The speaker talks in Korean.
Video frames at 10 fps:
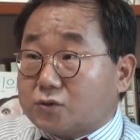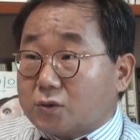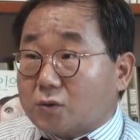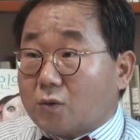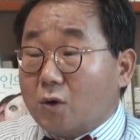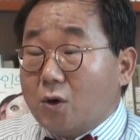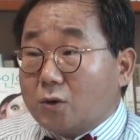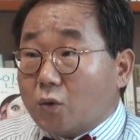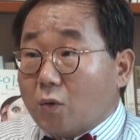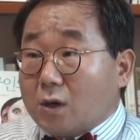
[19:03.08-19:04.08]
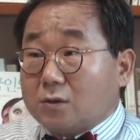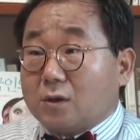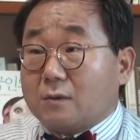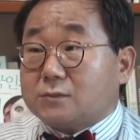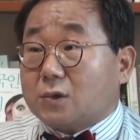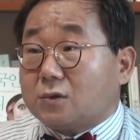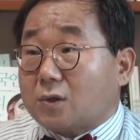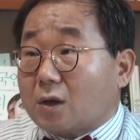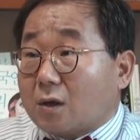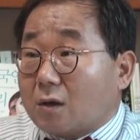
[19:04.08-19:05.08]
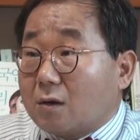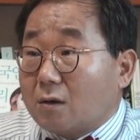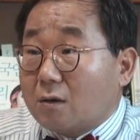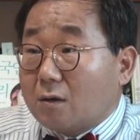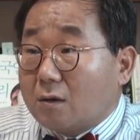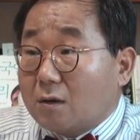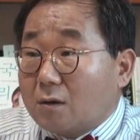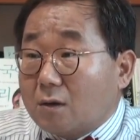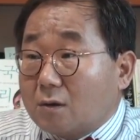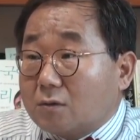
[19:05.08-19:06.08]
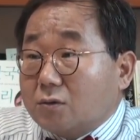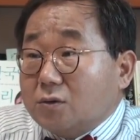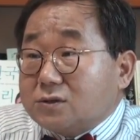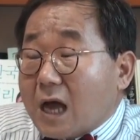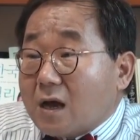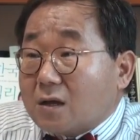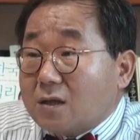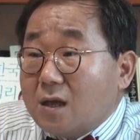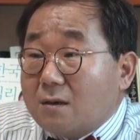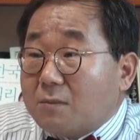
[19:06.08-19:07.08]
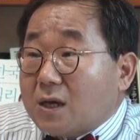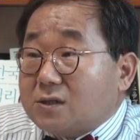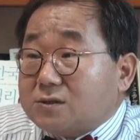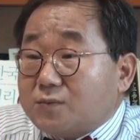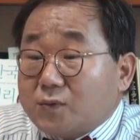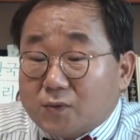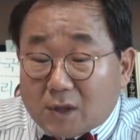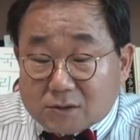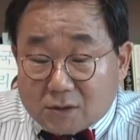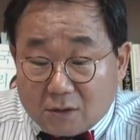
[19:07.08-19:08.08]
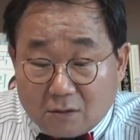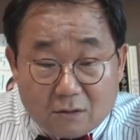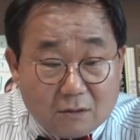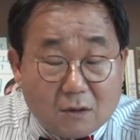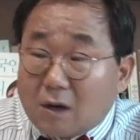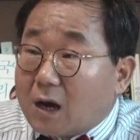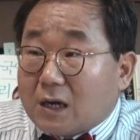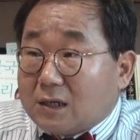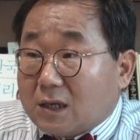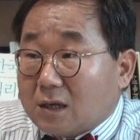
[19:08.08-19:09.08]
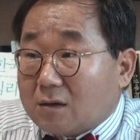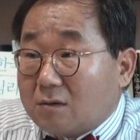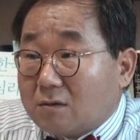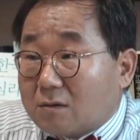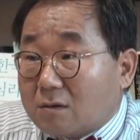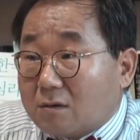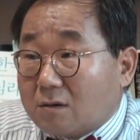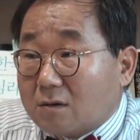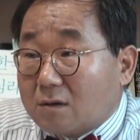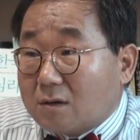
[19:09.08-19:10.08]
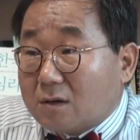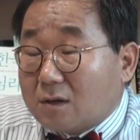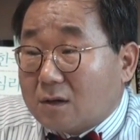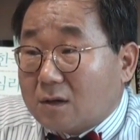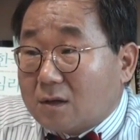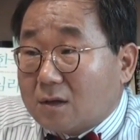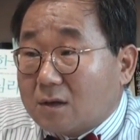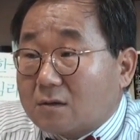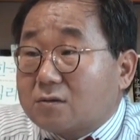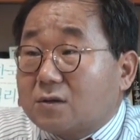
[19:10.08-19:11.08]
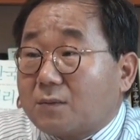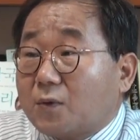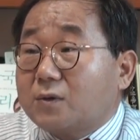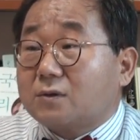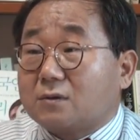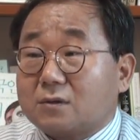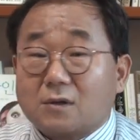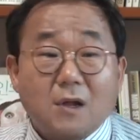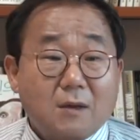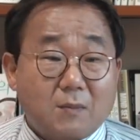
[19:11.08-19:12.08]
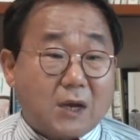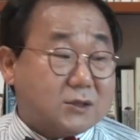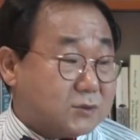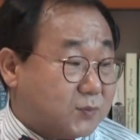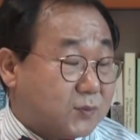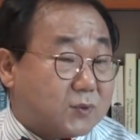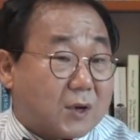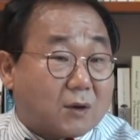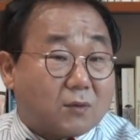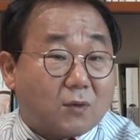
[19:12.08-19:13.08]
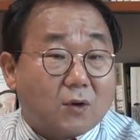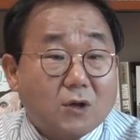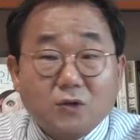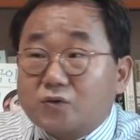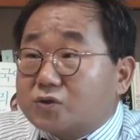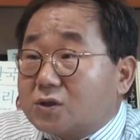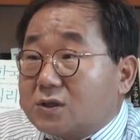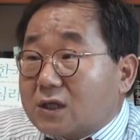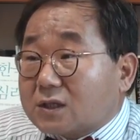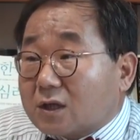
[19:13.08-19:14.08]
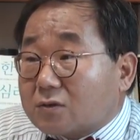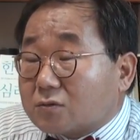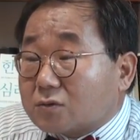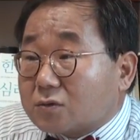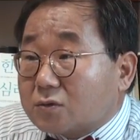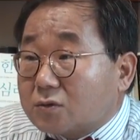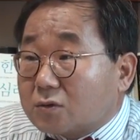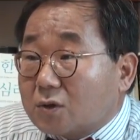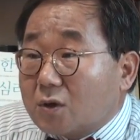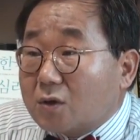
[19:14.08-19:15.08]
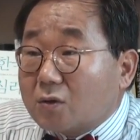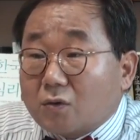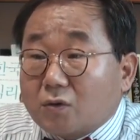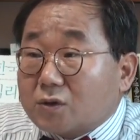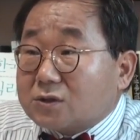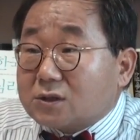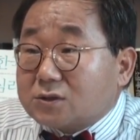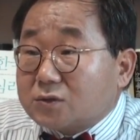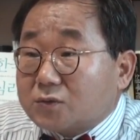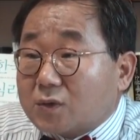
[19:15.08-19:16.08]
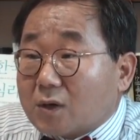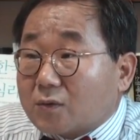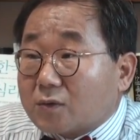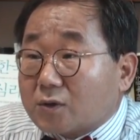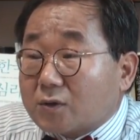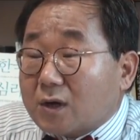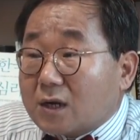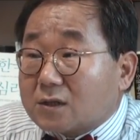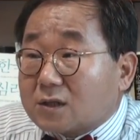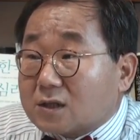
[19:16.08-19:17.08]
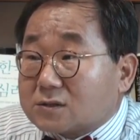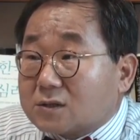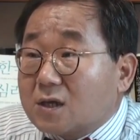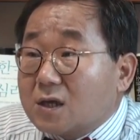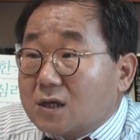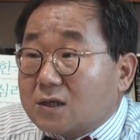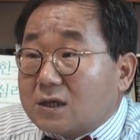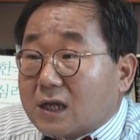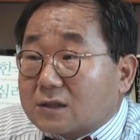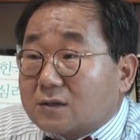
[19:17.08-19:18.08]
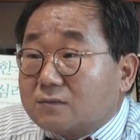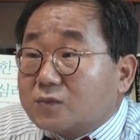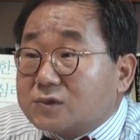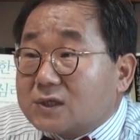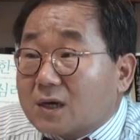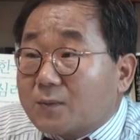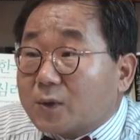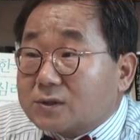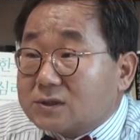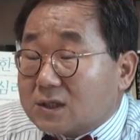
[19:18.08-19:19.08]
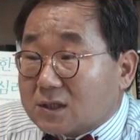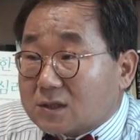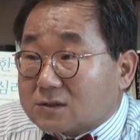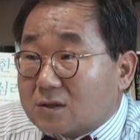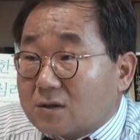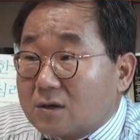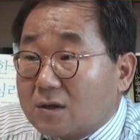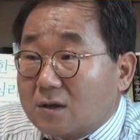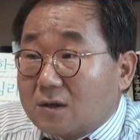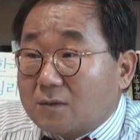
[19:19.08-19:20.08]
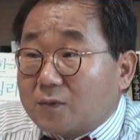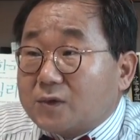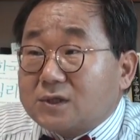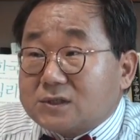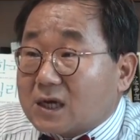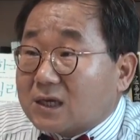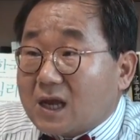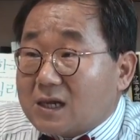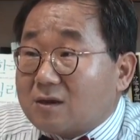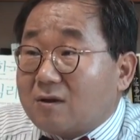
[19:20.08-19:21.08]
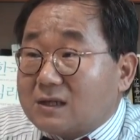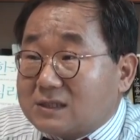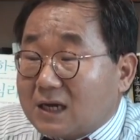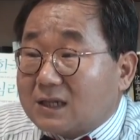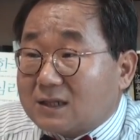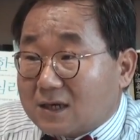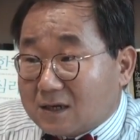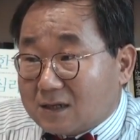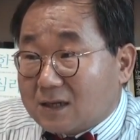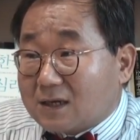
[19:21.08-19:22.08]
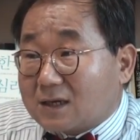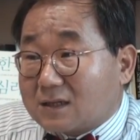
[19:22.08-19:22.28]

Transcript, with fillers: 수 있고 통하는 남자인데 그 상황이 메리지 블루겠어요? 아니에요. 그런데 본인은 그걸 메리지 블루라고 규정을 했다는 거는 그 여자친구하고 결혼하는 데에서 일어났던 문제가 뭔지에 대해서 본인은 정확히 알려고 하지 않았다는 이야기.